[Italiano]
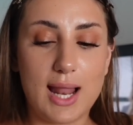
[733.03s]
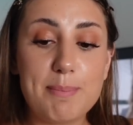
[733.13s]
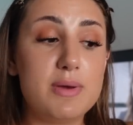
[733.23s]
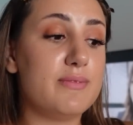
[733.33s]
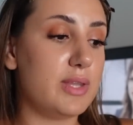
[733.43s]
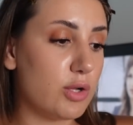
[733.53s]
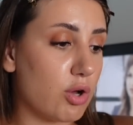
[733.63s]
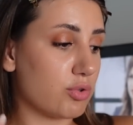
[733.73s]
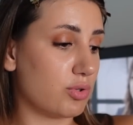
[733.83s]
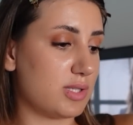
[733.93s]
Lab vi
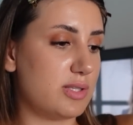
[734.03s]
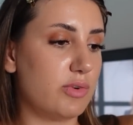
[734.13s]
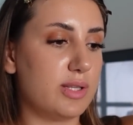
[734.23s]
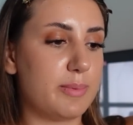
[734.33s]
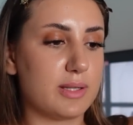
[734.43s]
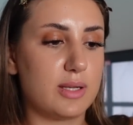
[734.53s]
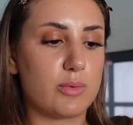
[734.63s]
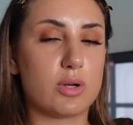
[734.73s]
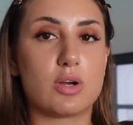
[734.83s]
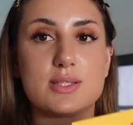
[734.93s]
ricordo che se volete prendere
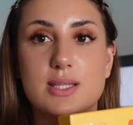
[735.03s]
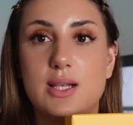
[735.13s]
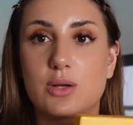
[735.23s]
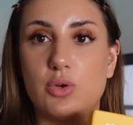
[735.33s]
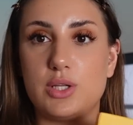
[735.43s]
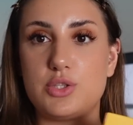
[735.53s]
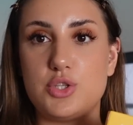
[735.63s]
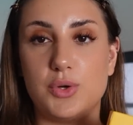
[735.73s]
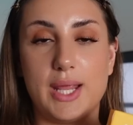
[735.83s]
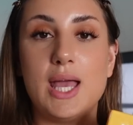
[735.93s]
qualcosa della
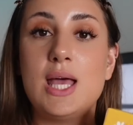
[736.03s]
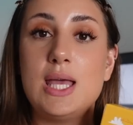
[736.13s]
collezione